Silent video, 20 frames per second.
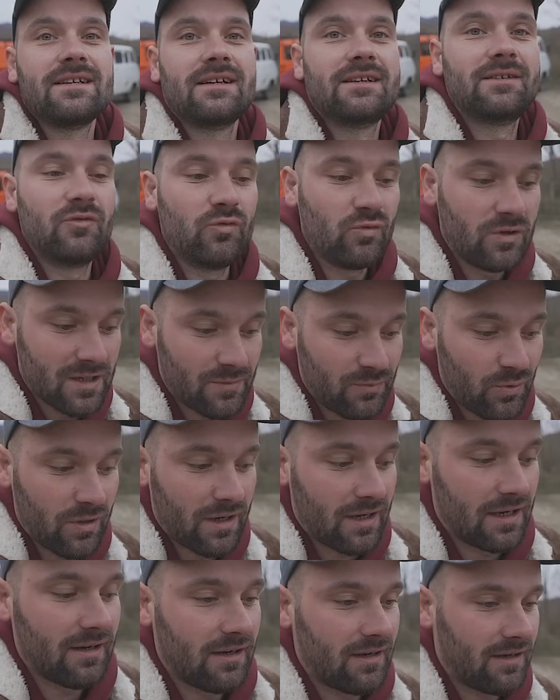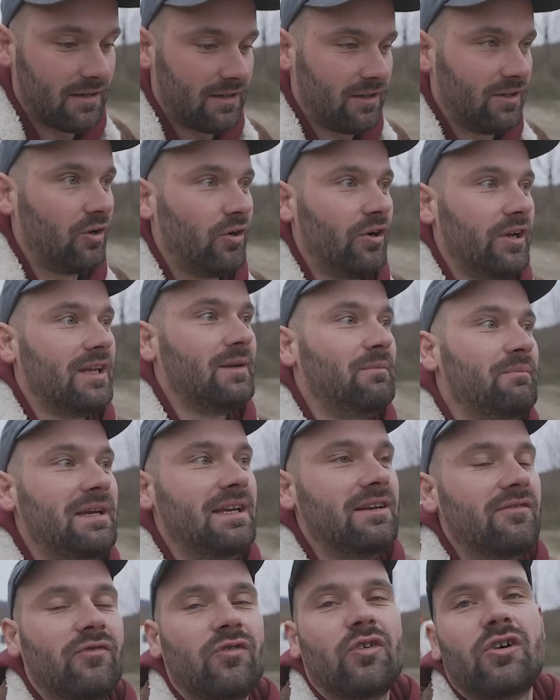ihr in Uas Buchanka euch
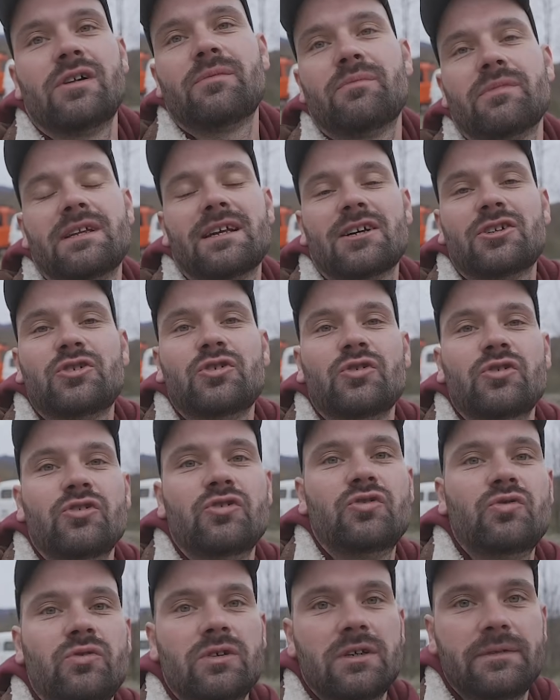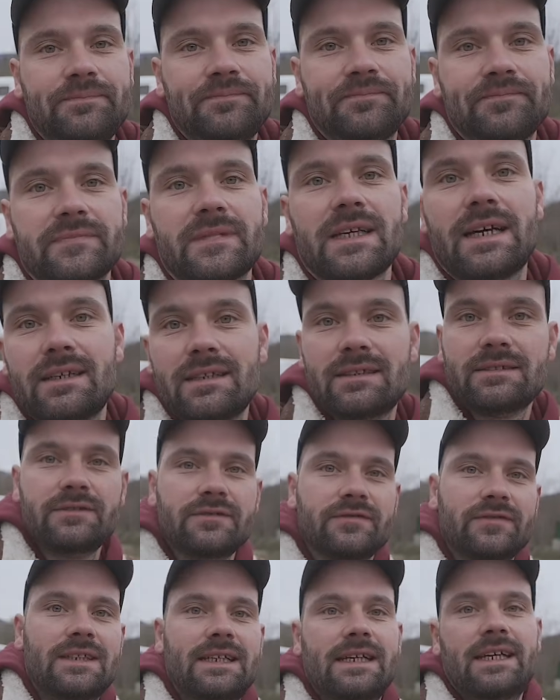mieten wollt mit einer schönen Tour, dann
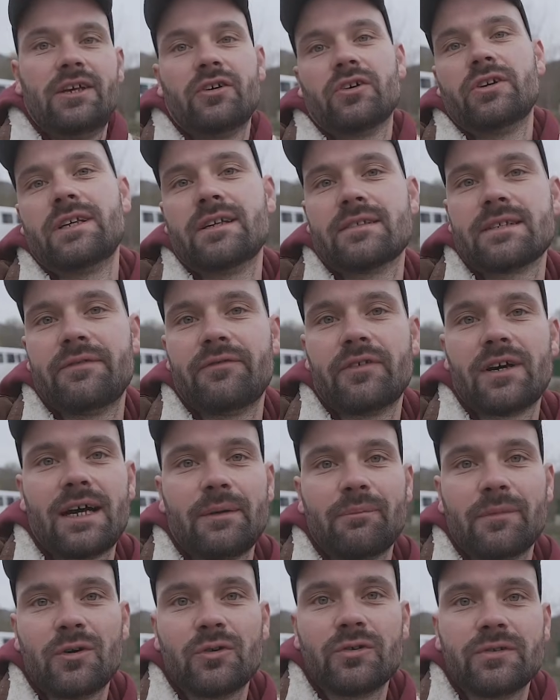verlinke ich euch das einfach einmal